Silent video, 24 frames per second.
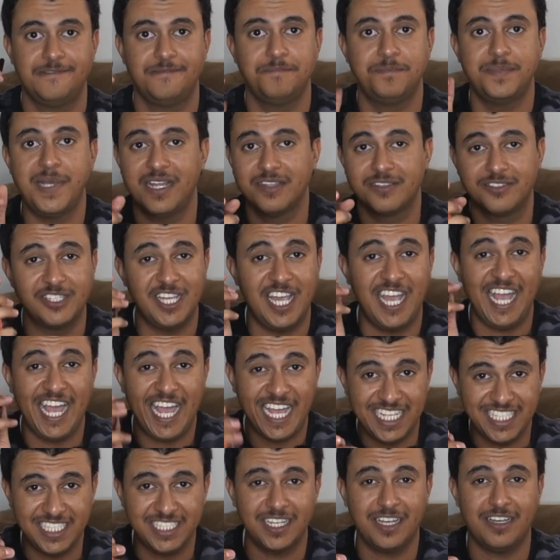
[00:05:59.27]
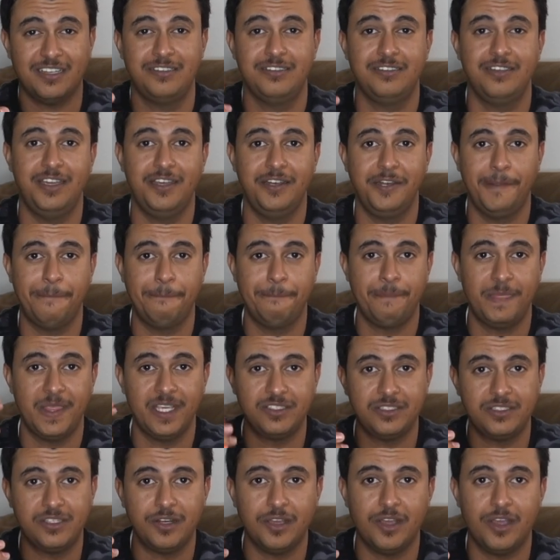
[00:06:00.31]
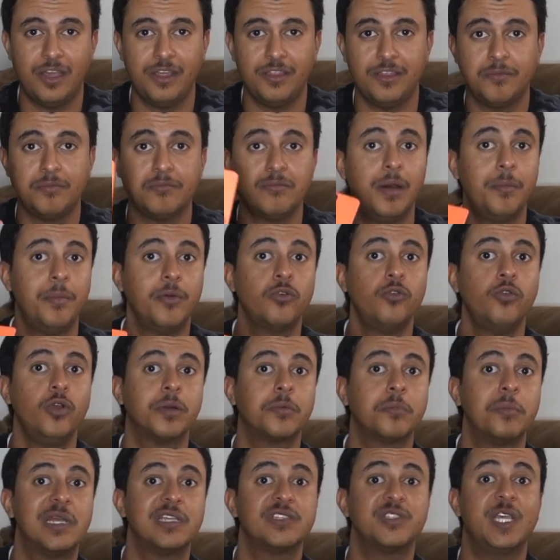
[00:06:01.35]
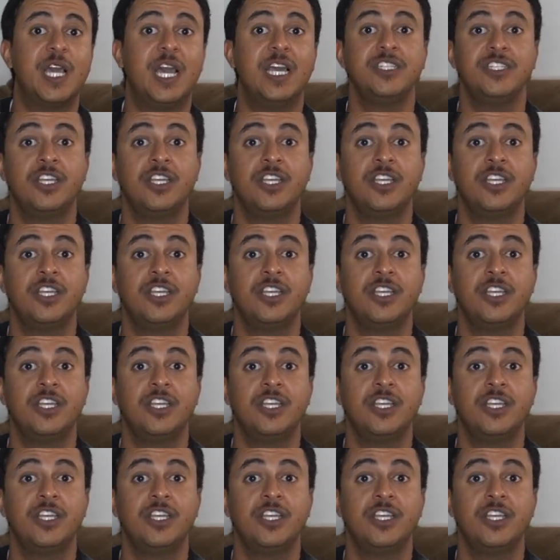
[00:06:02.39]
ما انصح اي شخص يعني يشتري هذا ما بقول لك ما انصح اي